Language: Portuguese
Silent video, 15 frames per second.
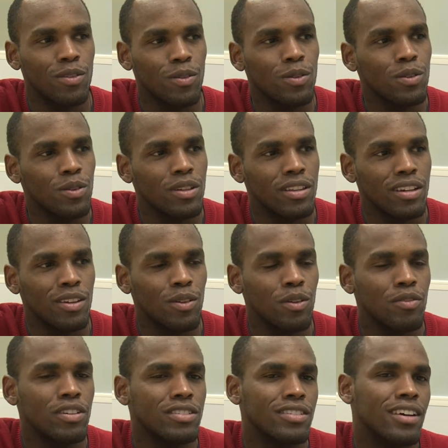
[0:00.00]
Quando eu entrei na
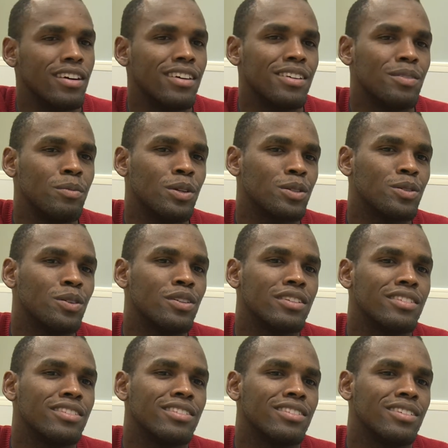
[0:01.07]
universidade, minhas
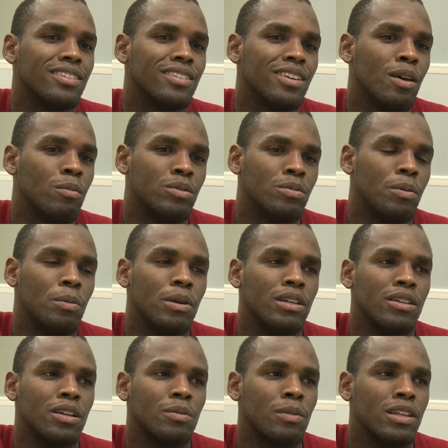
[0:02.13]
notas, assim,
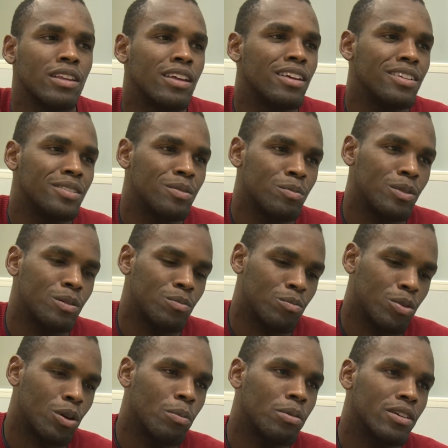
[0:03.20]
principalmente nas matérias
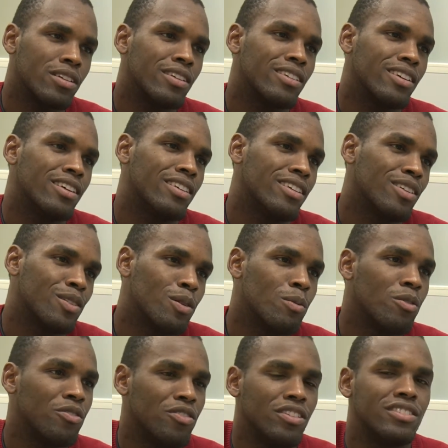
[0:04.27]
próprias da engenharia,
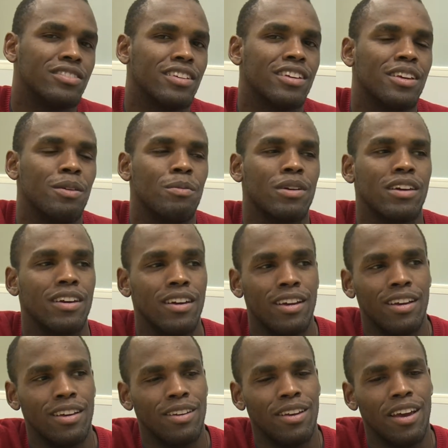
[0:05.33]
como física e química,
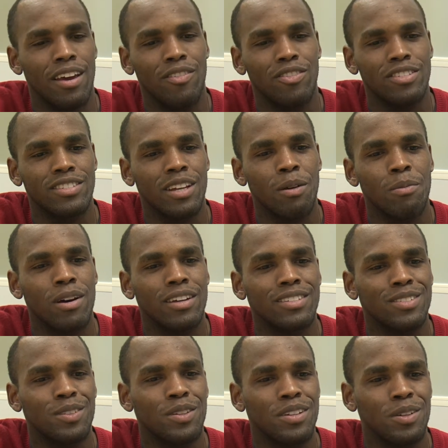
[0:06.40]
é, física
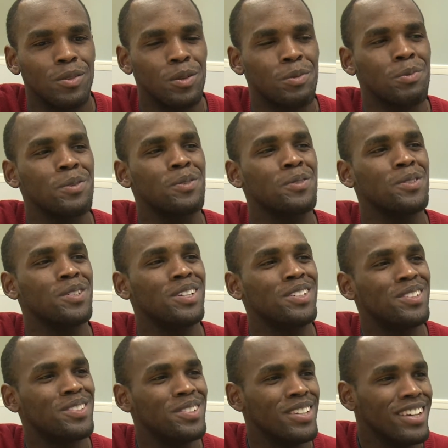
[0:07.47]
básica eu tirei
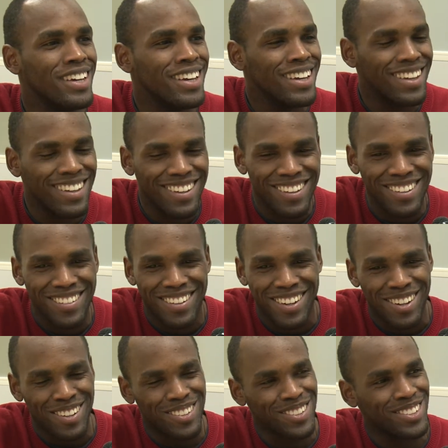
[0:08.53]
2,8 e o
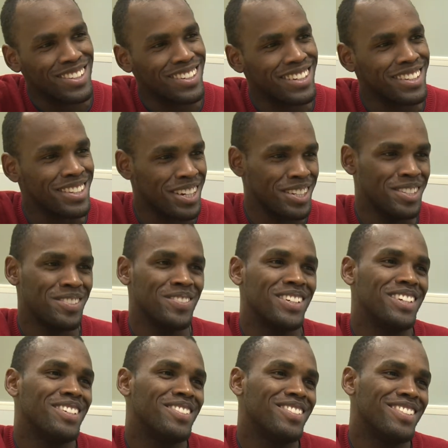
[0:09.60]
cálculo eu tirei
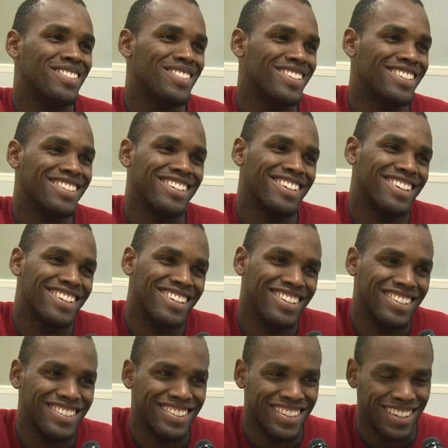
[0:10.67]
3,5. falei, nossa, que
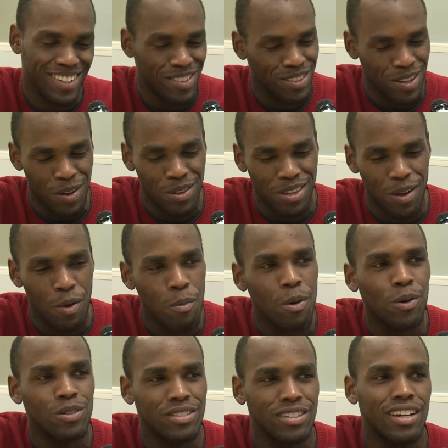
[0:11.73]
isso, cara, tem, tem
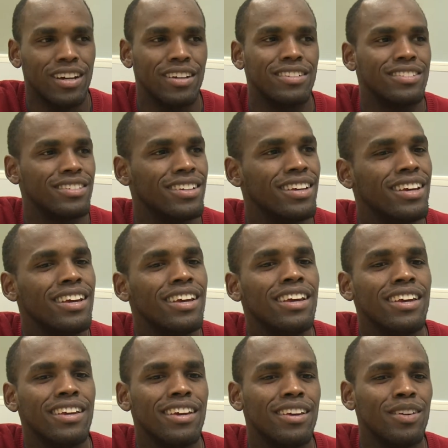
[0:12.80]
alguma coisa de errado. Assim.
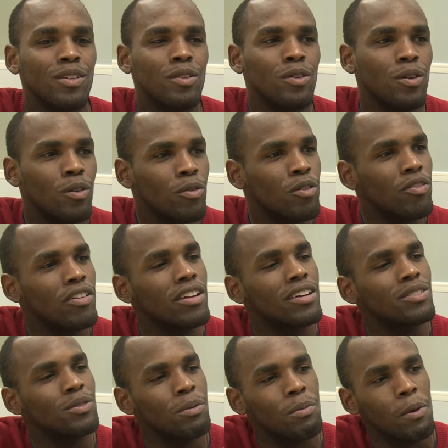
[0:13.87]
E aí eu ouvi
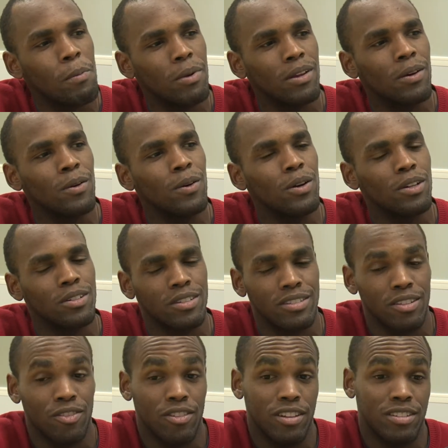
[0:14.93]
falar do apoio pedagógico,
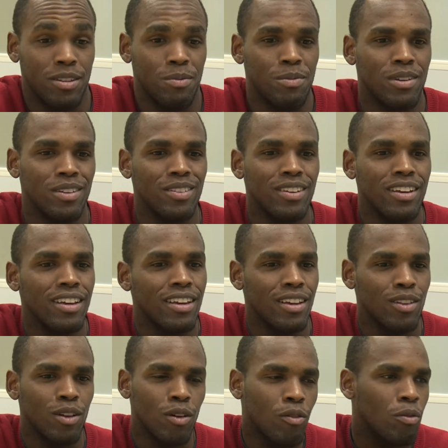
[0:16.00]
assim, fiquei sabendo
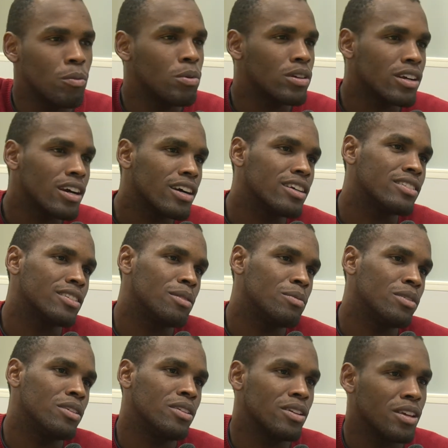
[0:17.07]
e logo fui buscar,
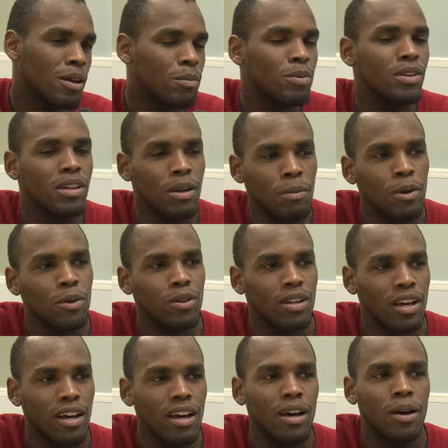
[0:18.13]
saber em que poderia me
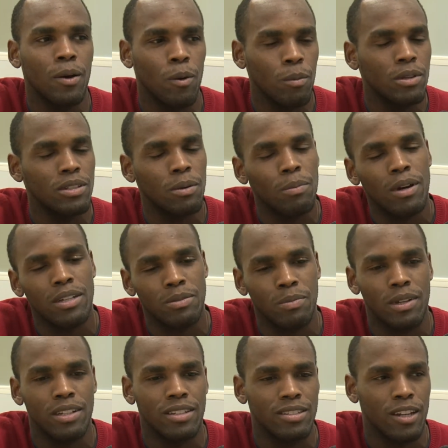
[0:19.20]
ajudar, comecei a
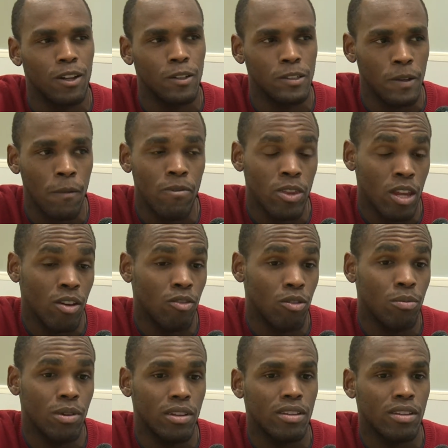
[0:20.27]
participar das aulas, foi bem